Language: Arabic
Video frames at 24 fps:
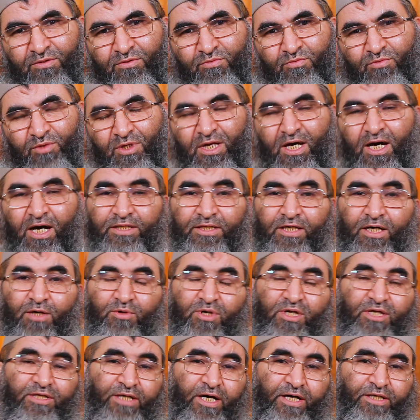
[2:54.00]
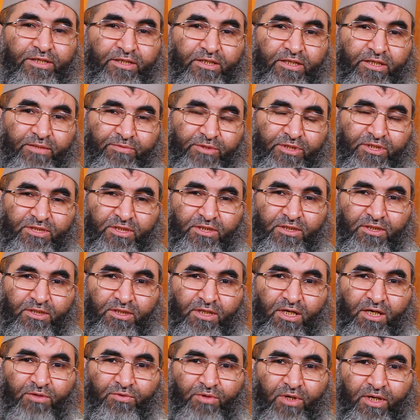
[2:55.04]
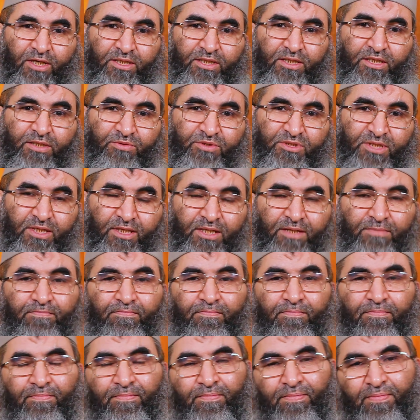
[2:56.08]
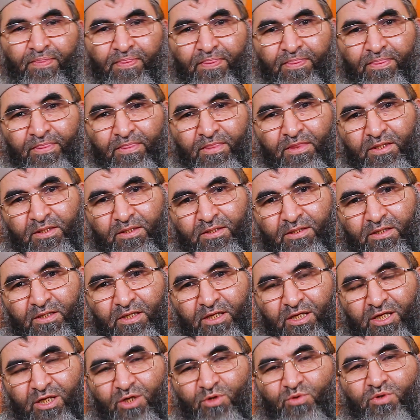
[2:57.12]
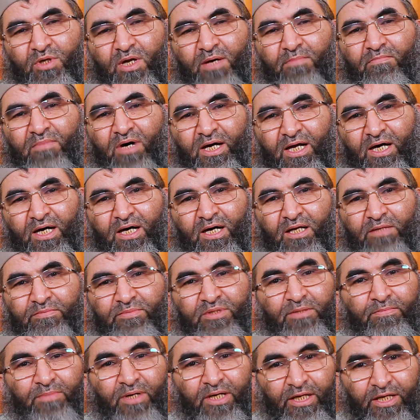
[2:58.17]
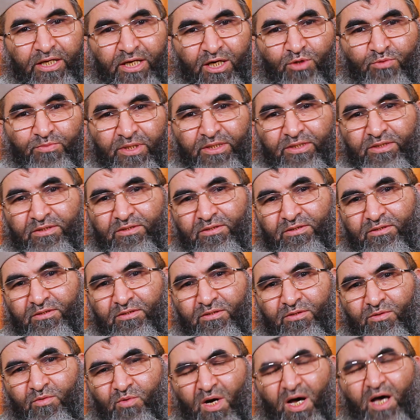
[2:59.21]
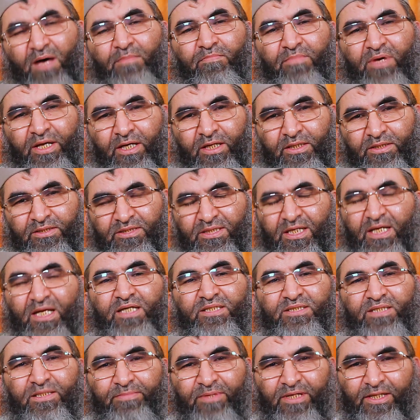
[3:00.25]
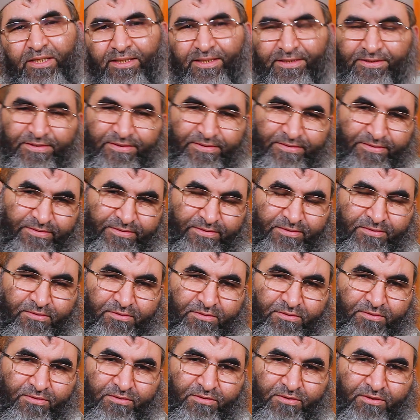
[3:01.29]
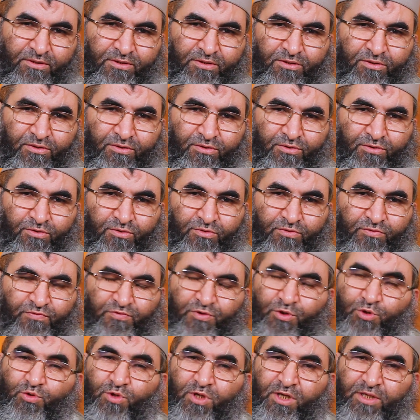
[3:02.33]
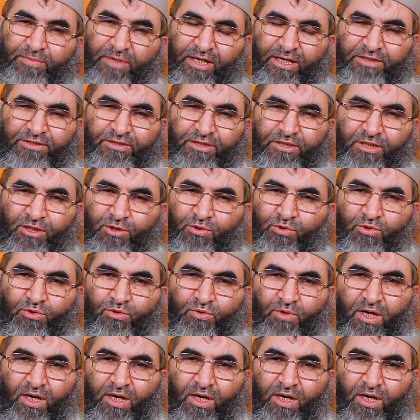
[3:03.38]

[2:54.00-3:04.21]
ولهذا ورد عن النبي صلى الله عليه وسلم أنه لما رقى المنبر يوما وأمن ثلاث مرات في كل مرة يقول